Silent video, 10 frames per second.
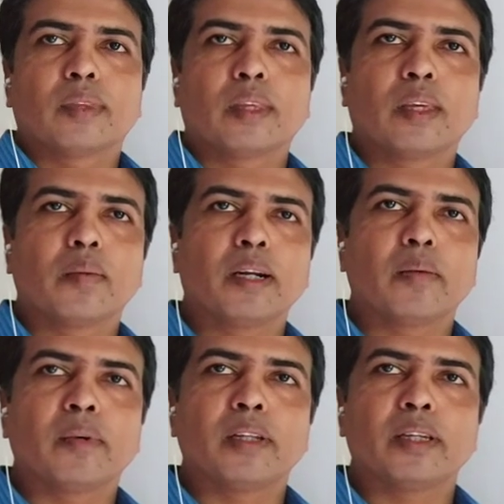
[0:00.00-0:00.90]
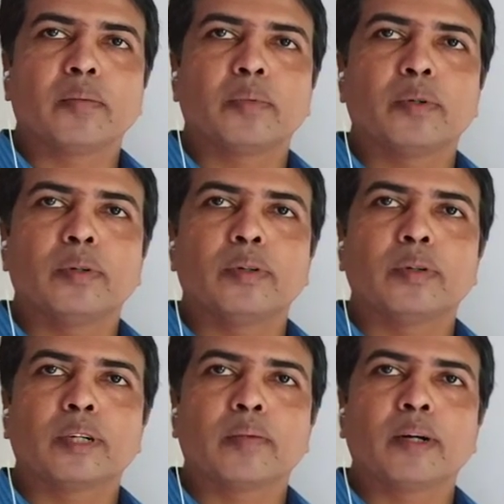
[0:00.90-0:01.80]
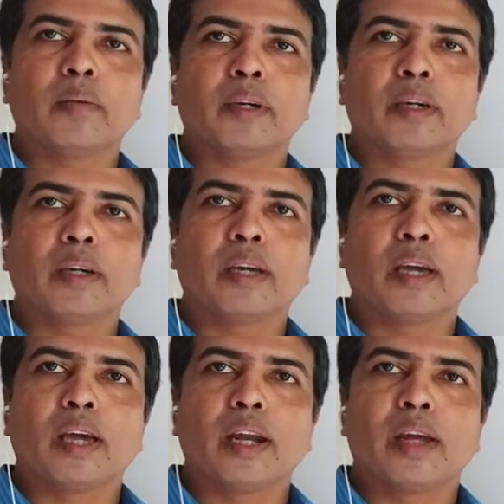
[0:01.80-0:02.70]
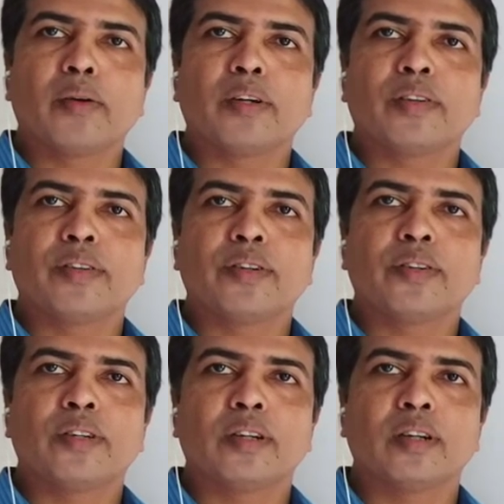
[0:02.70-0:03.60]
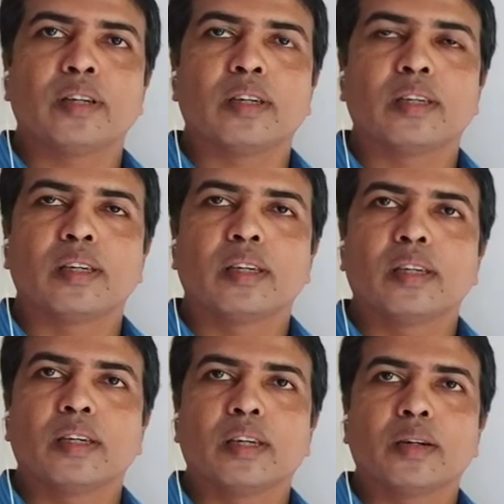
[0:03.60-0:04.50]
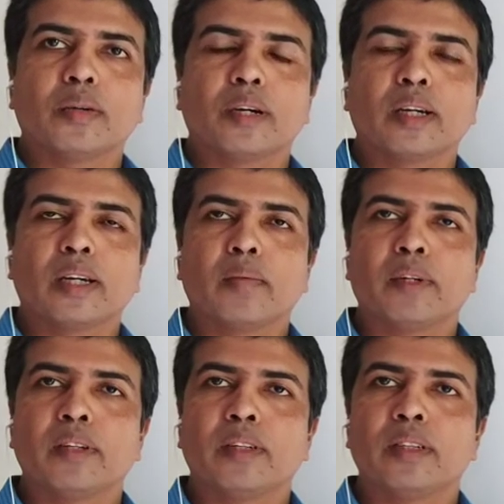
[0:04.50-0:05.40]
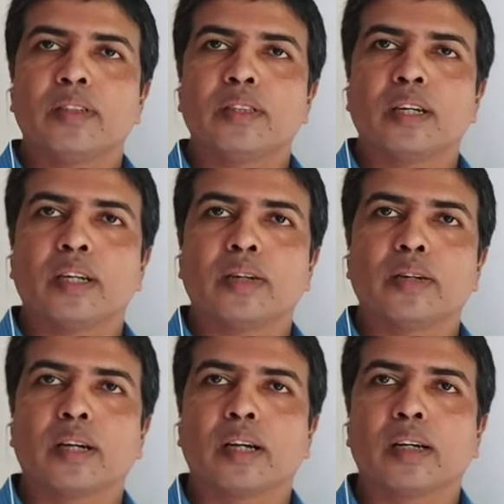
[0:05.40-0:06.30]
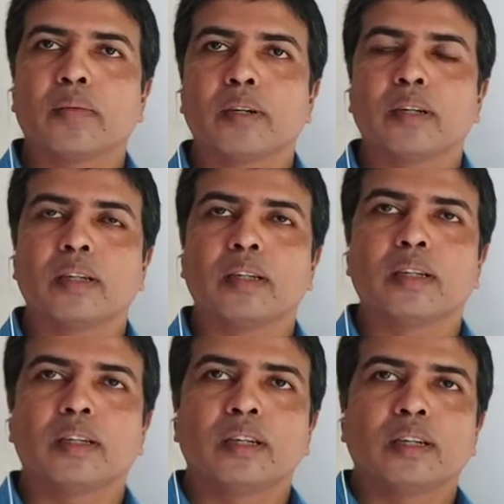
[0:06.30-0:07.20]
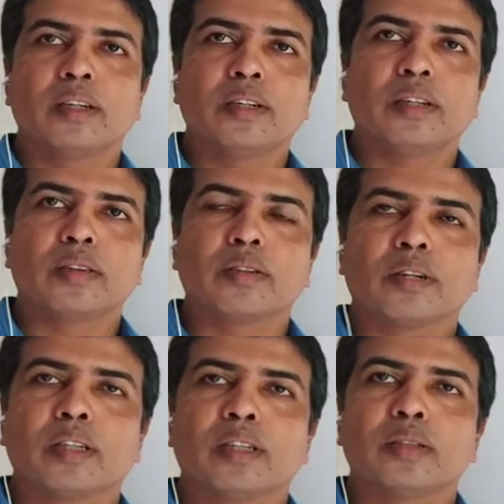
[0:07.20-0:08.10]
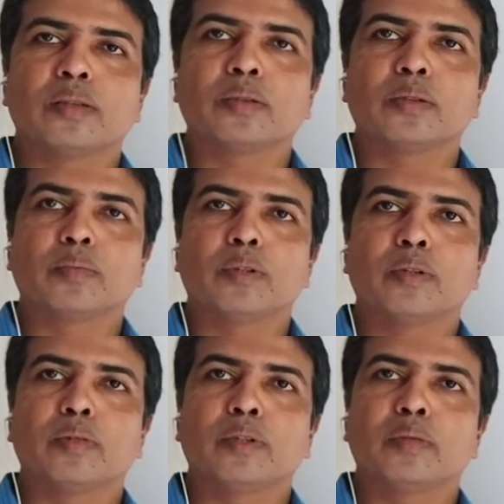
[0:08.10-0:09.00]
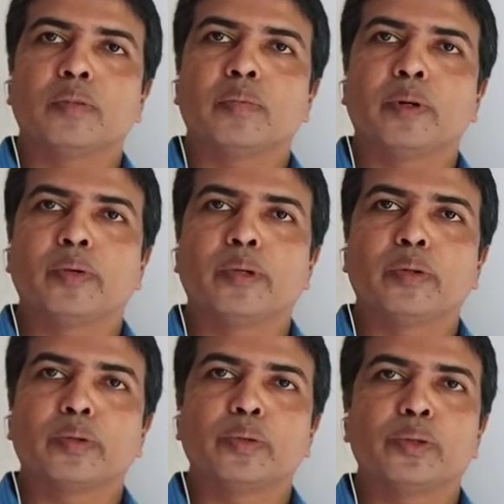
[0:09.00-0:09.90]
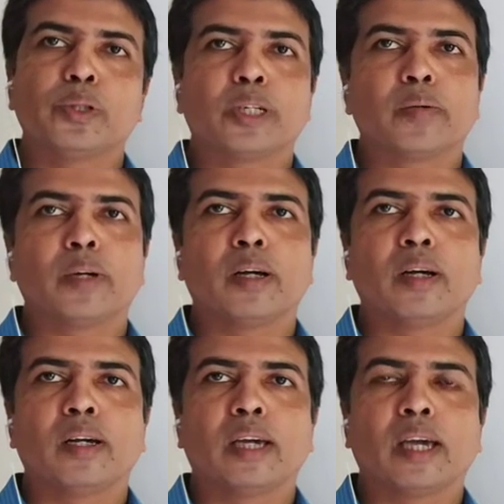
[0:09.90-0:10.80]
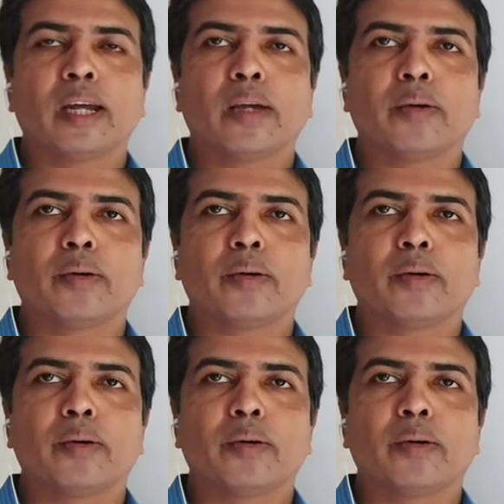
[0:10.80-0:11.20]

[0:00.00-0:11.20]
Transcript: এবার আমরা দেখব কিভাবে অ্যানায়নের সৃষ্টি হয় একটু আগে আমরা জেনেছি অ্যানায়ন কাকে বলি ঋণাত্মক আধানযুক্ত পরমাণু বা পরমাণু গুচ্ছকে বলা হয় অ্যানায়ন